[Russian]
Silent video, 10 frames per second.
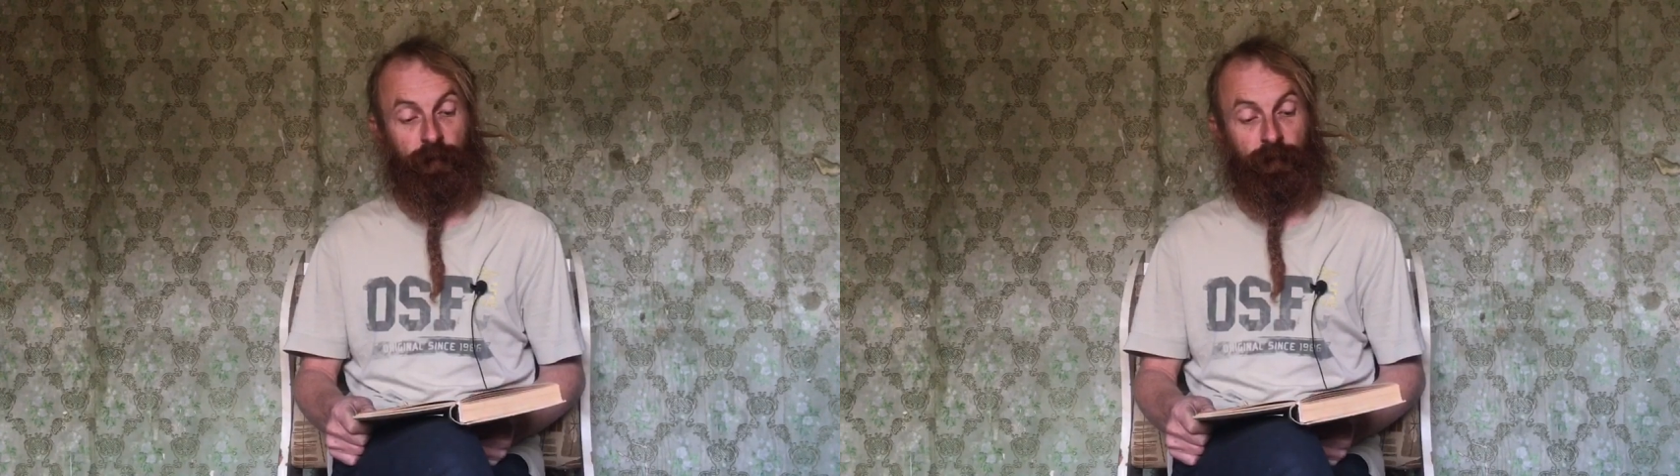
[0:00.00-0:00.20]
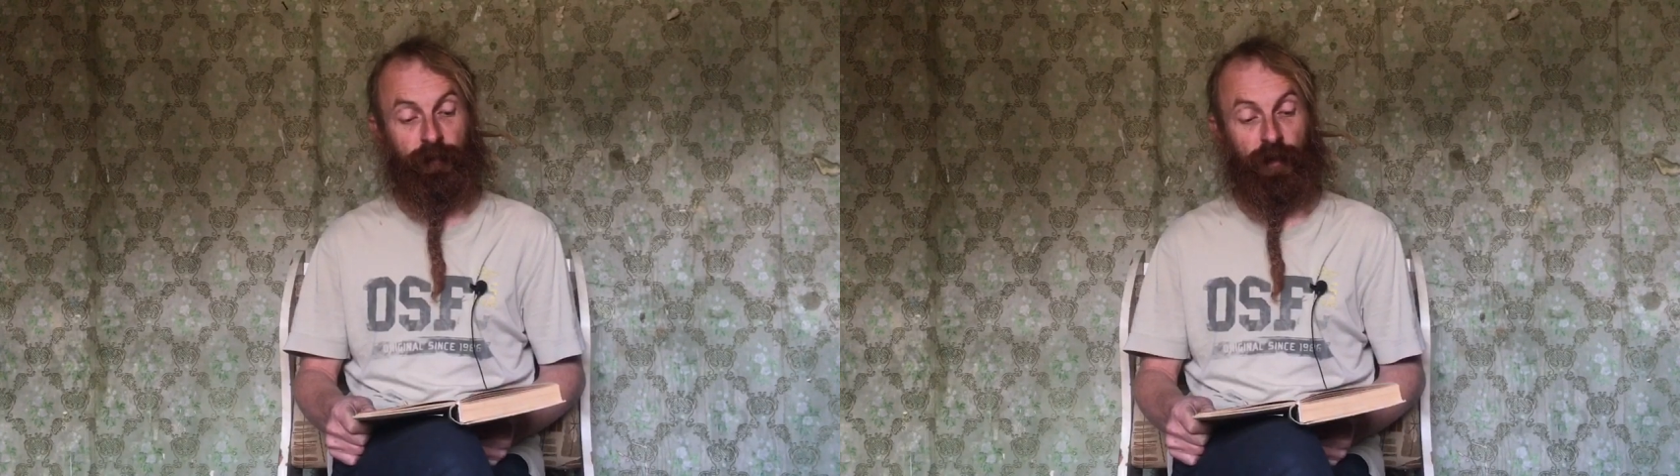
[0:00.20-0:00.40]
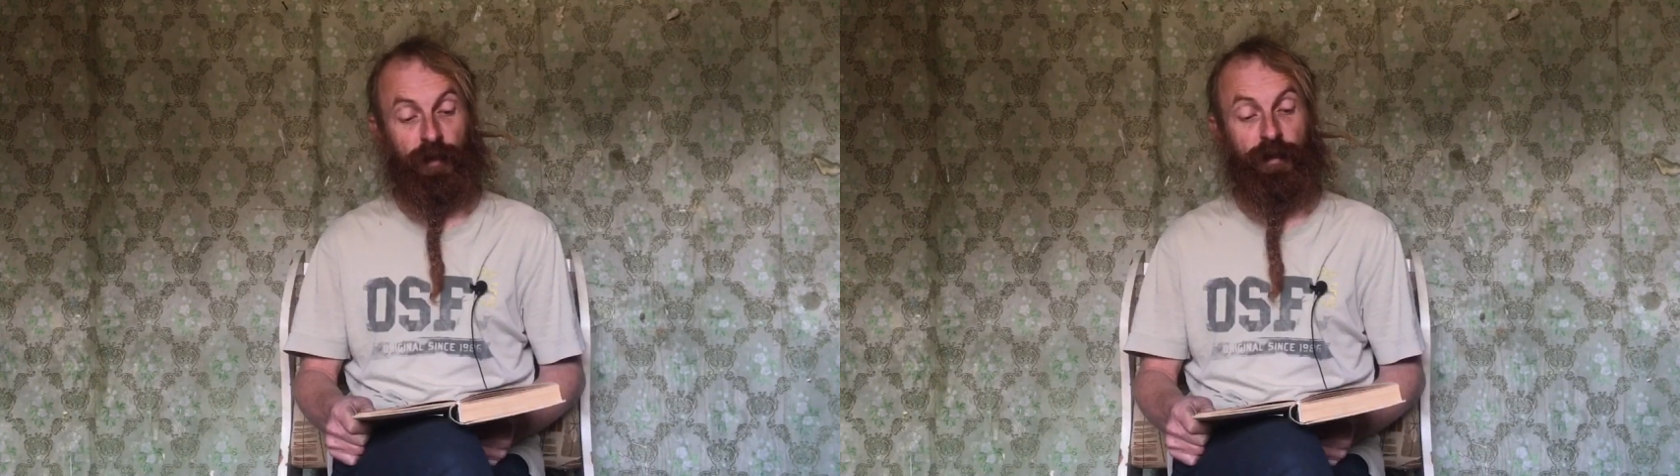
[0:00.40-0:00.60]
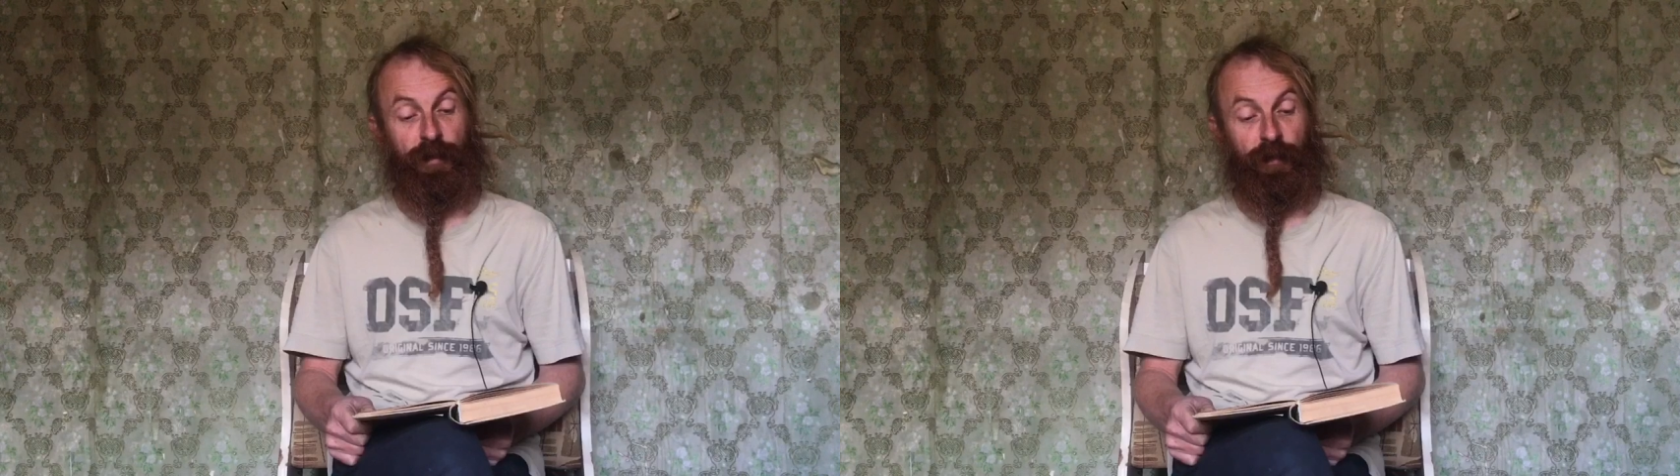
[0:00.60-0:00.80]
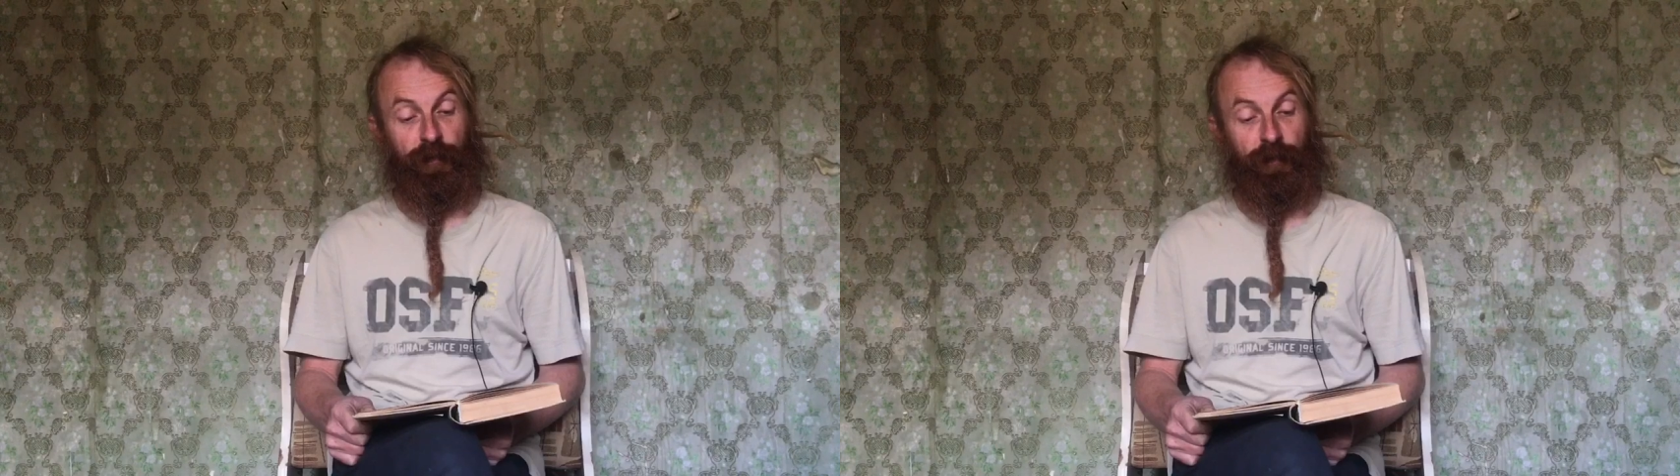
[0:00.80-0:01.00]
«В
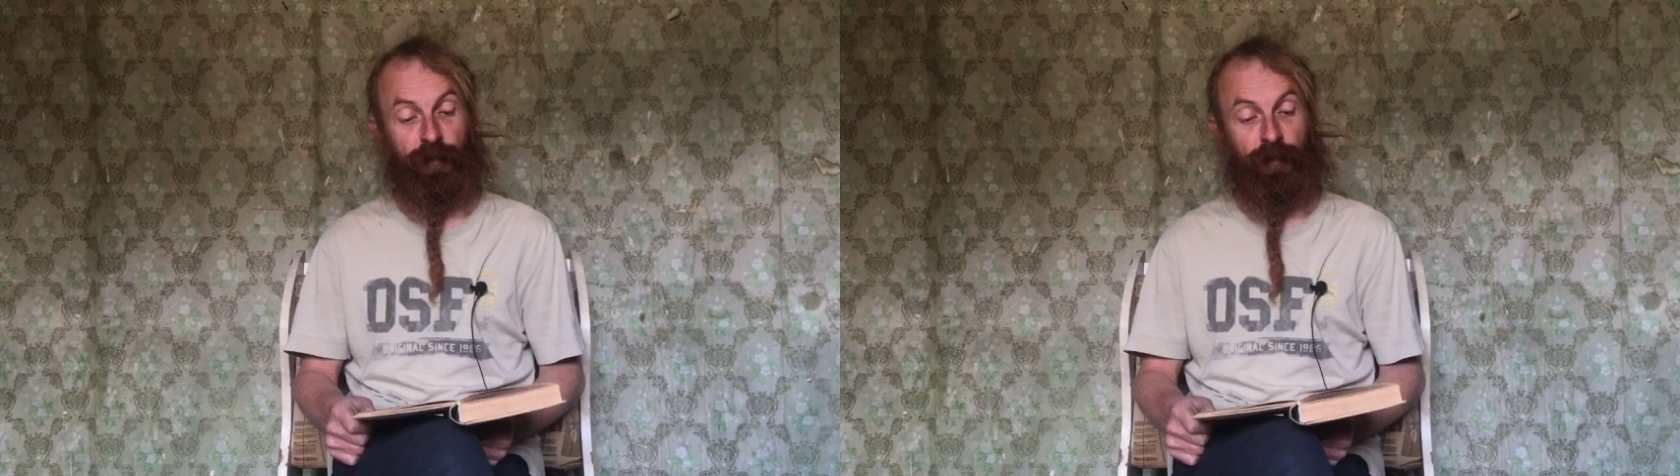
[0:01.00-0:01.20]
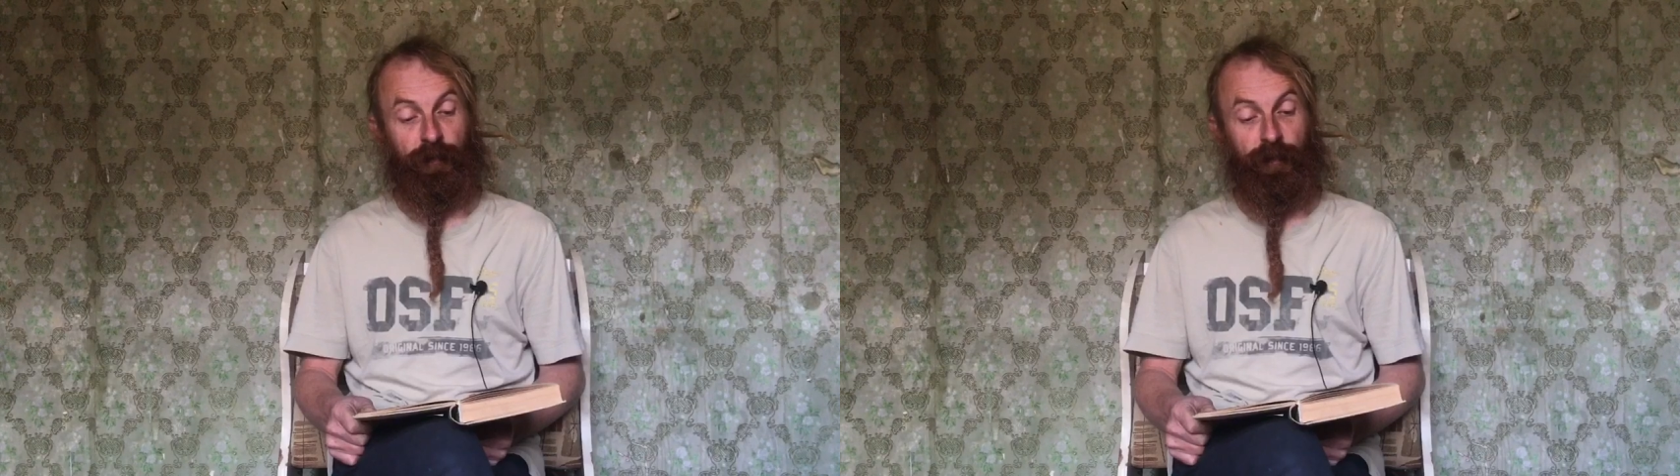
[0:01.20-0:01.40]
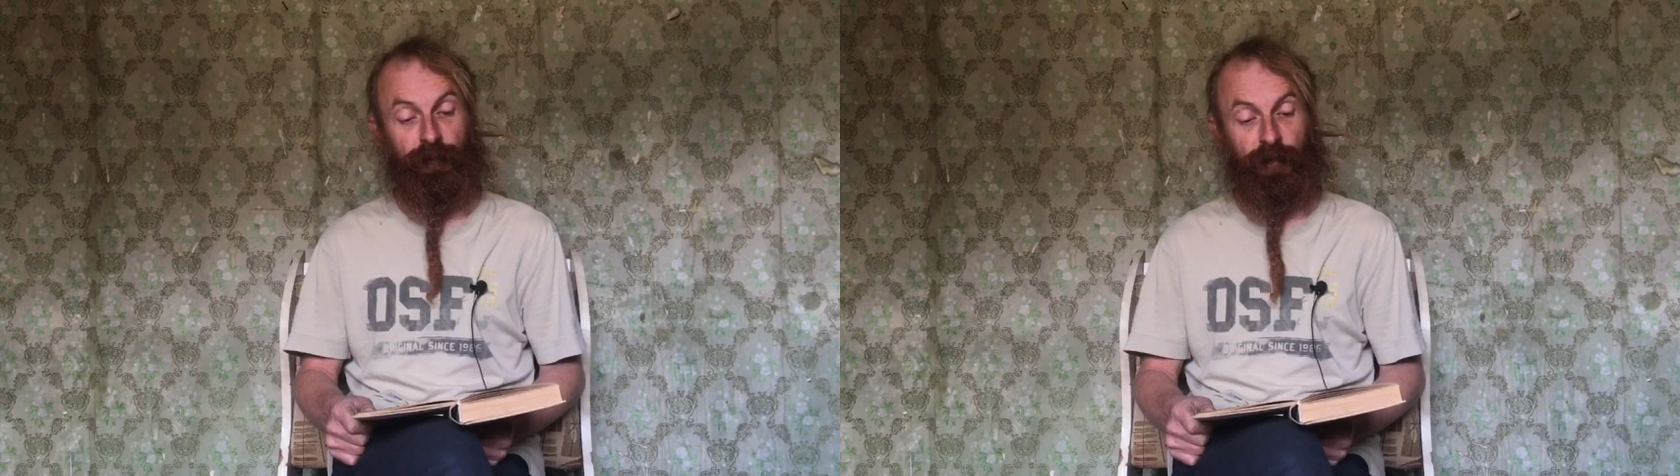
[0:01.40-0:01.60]
стране. Ты в